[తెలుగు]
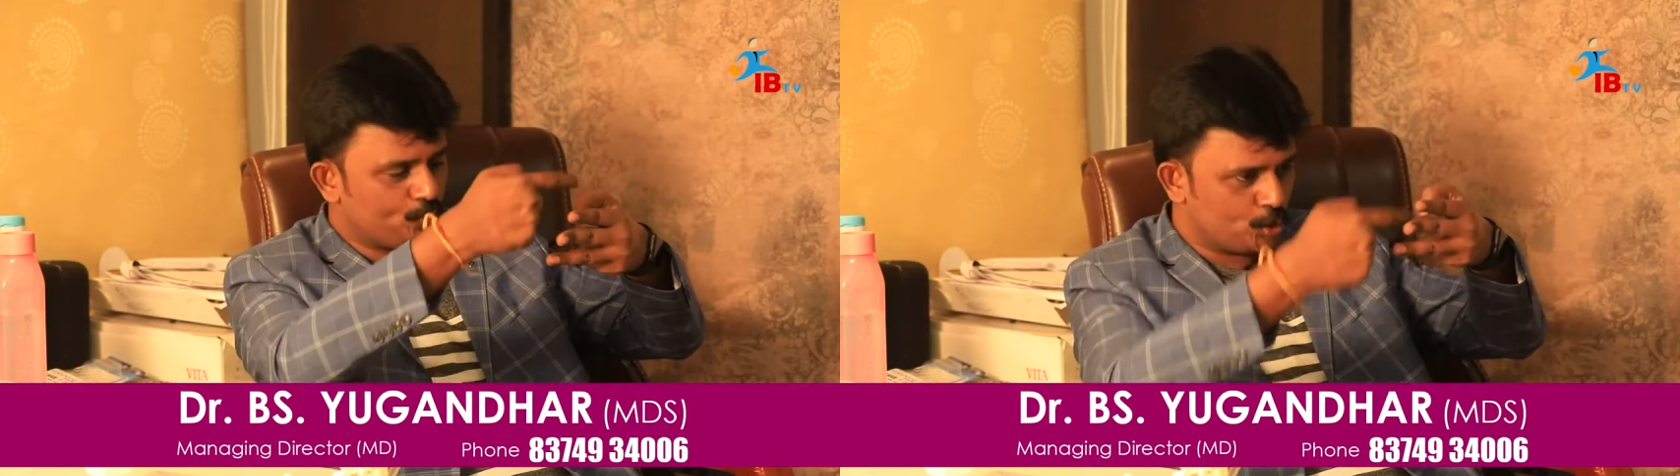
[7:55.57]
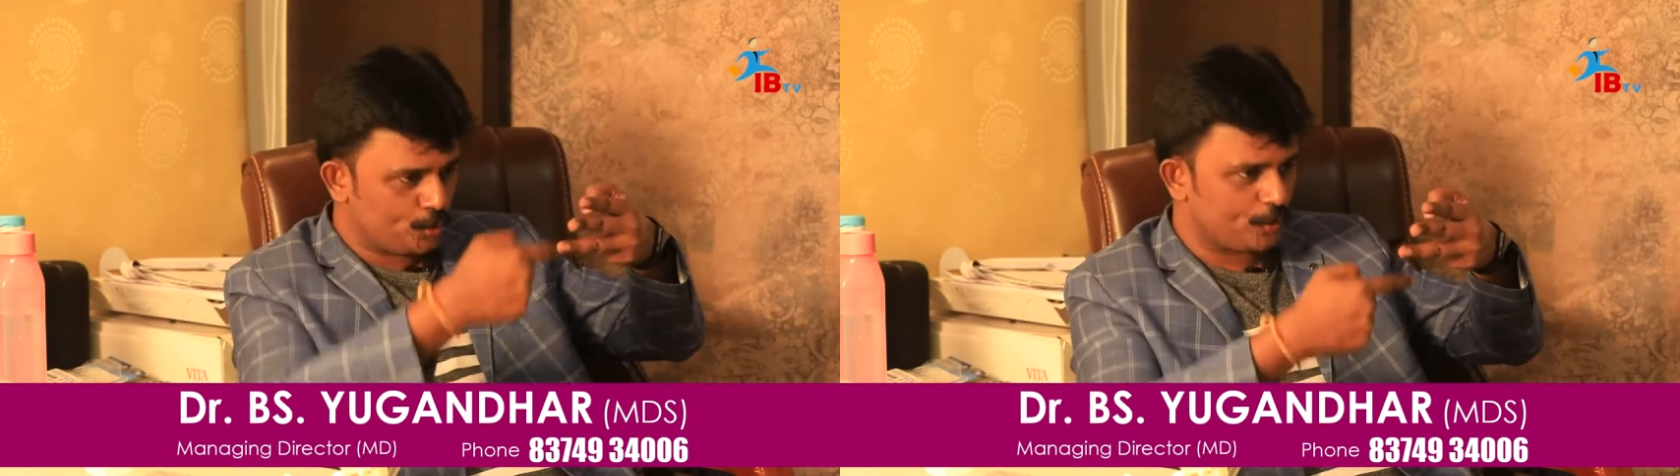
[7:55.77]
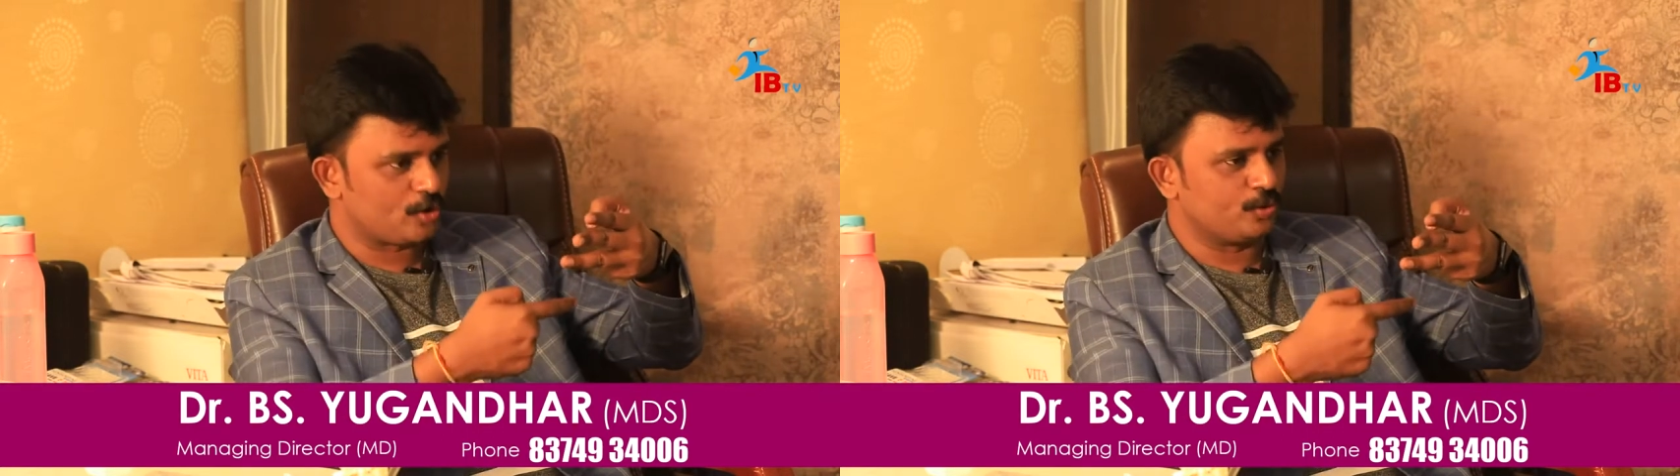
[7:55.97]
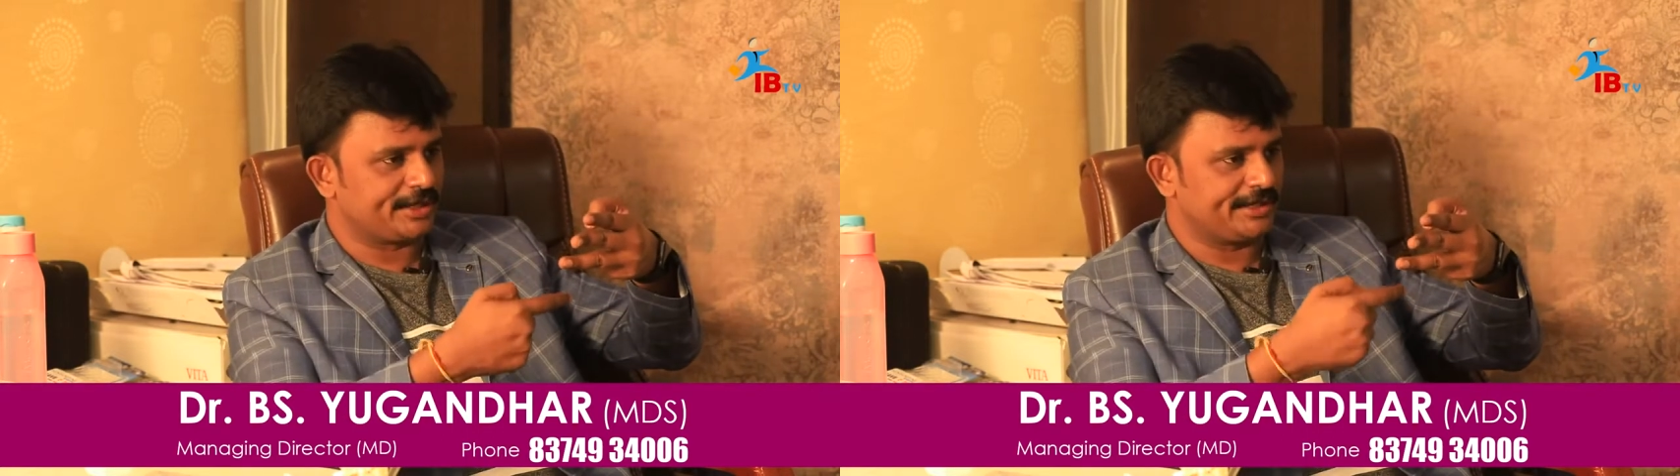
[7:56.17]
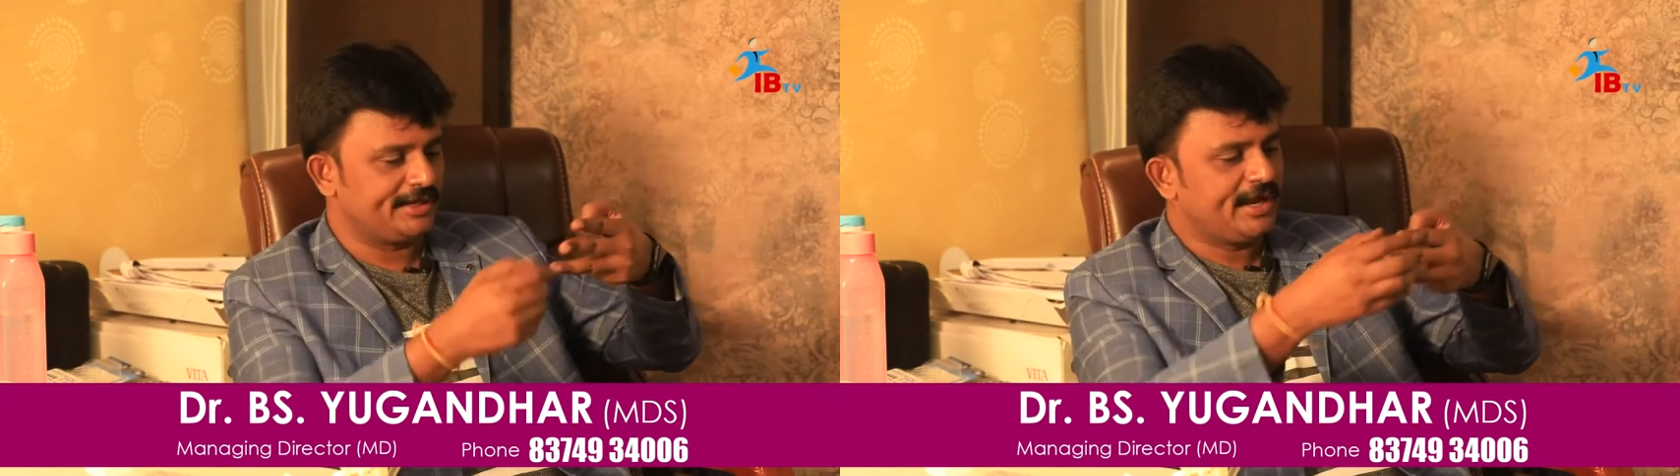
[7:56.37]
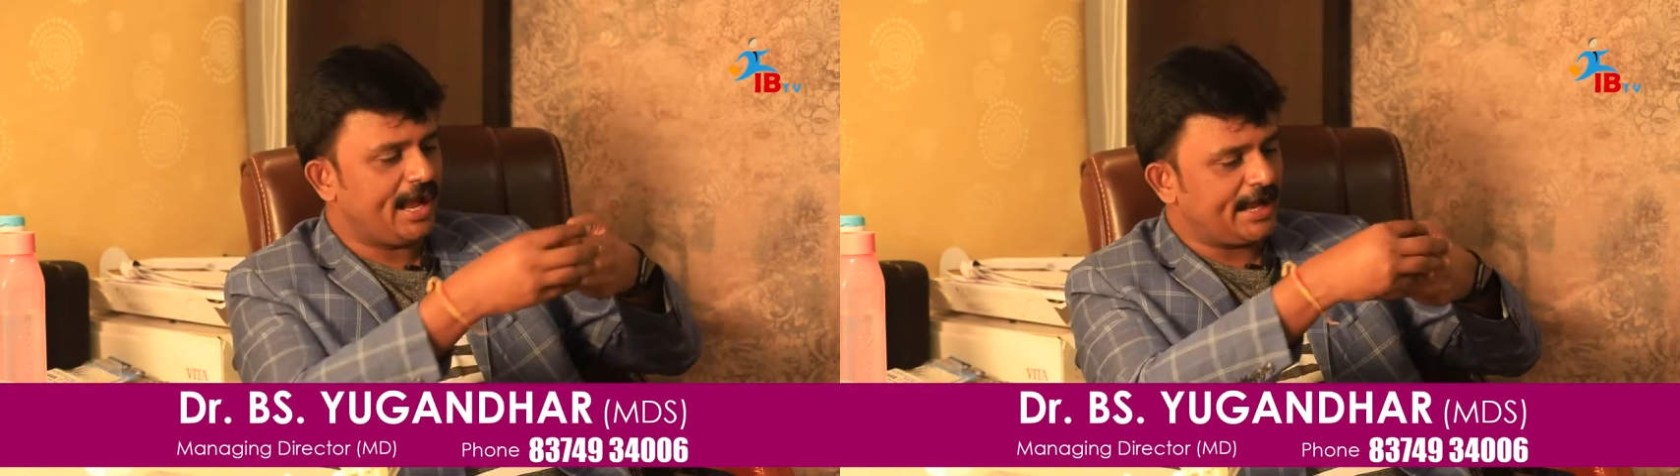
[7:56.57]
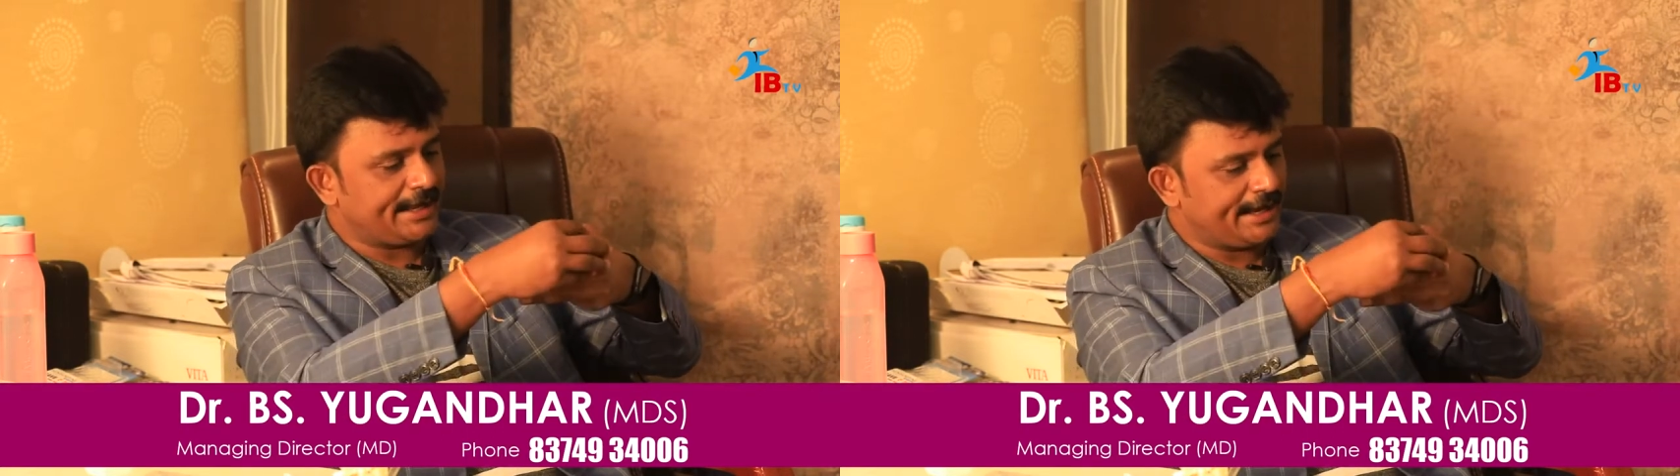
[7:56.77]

మూడు పొరలు ఉంటాయి ఆ